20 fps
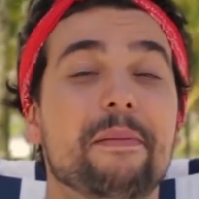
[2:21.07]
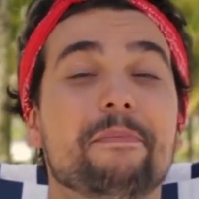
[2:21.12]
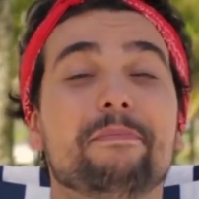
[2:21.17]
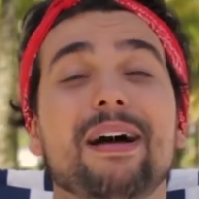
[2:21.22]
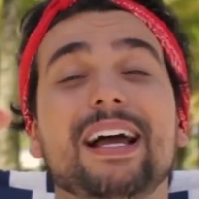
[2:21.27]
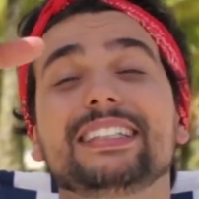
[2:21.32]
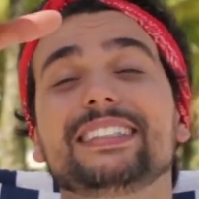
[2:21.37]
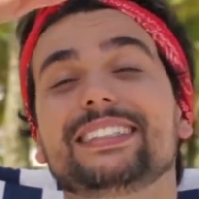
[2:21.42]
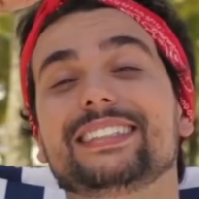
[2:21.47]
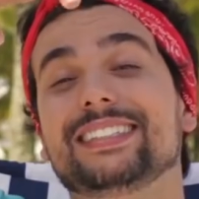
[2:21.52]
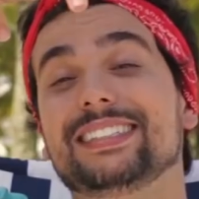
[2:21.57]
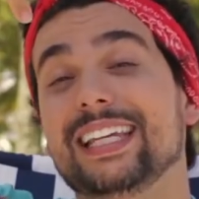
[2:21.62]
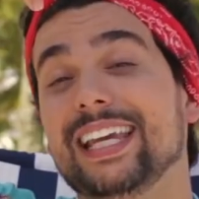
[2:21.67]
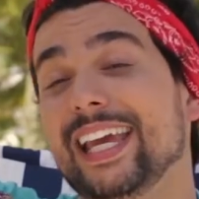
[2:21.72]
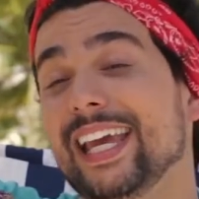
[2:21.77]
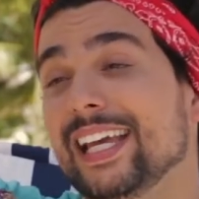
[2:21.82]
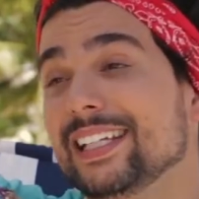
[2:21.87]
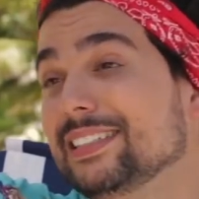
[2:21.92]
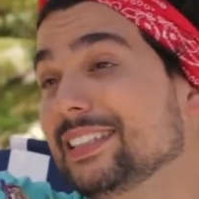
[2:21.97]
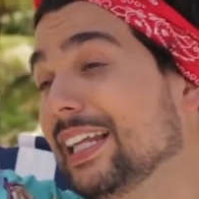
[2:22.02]
Mas
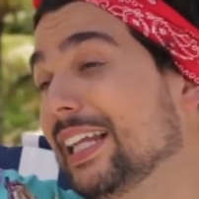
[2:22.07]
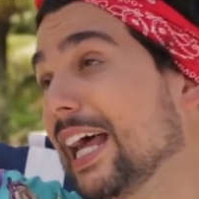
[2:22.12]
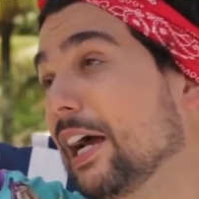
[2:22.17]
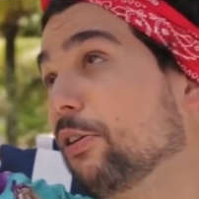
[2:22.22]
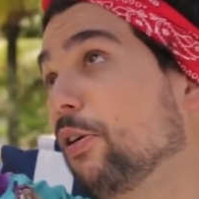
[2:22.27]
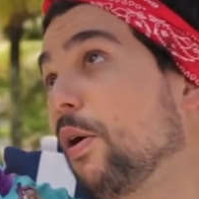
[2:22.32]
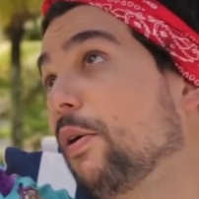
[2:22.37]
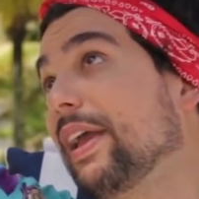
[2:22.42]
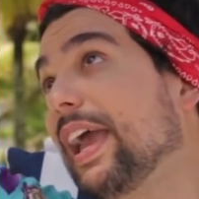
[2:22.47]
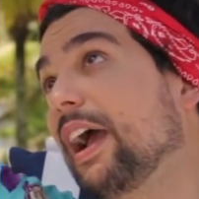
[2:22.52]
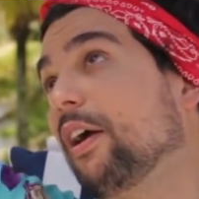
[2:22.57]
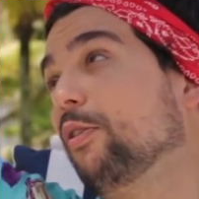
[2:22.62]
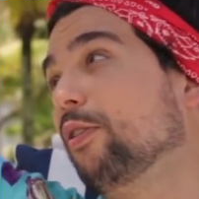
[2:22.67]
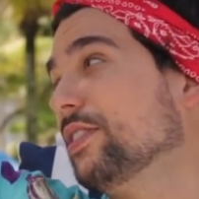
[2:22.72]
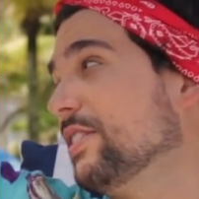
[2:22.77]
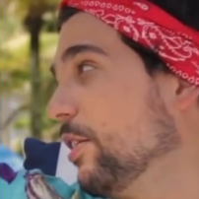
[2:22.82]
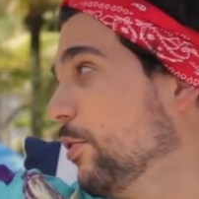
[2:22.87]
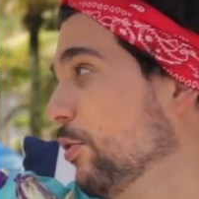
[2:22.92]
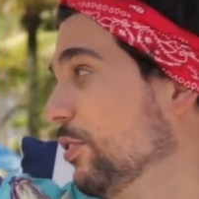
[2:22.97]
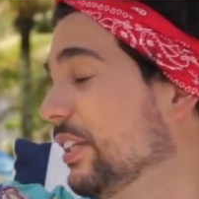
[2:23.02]
se, sei lá, qualquer
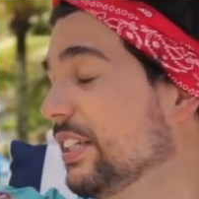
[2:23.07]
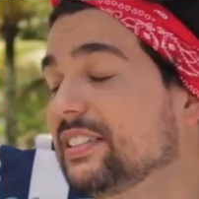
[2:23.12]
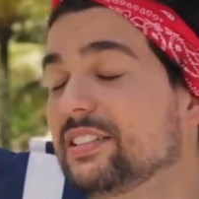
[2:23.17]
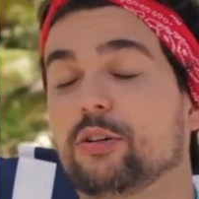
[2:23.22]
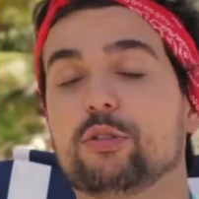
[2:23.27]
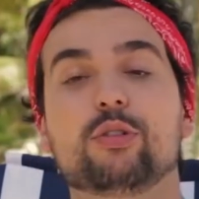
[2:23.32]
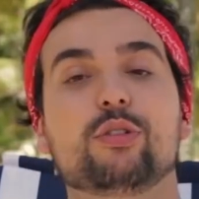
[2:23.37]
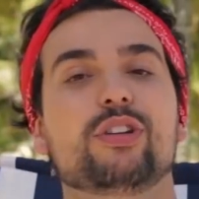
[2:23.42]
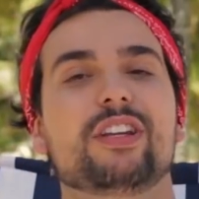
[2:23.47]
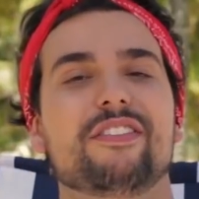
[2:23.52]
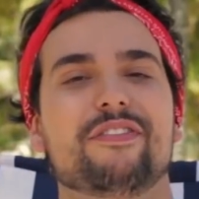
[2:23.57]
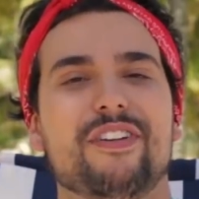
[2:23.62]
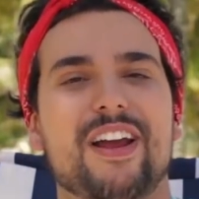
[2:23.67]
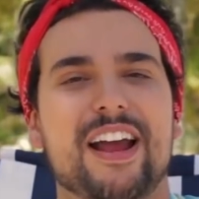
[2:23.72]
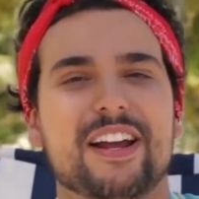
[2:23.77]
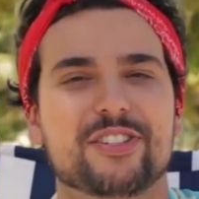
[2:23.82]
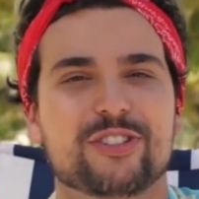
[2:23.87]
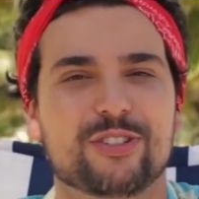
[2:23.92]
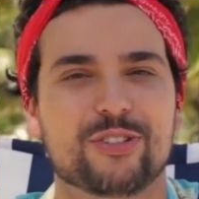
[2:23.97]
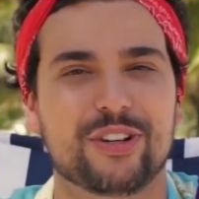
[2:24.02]
coisa aconteceu no
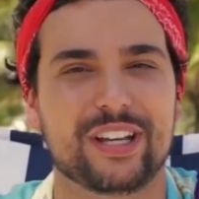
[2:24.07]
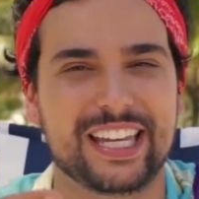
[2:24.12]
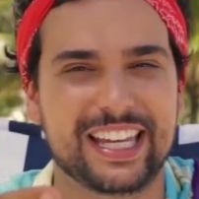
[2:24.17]
universo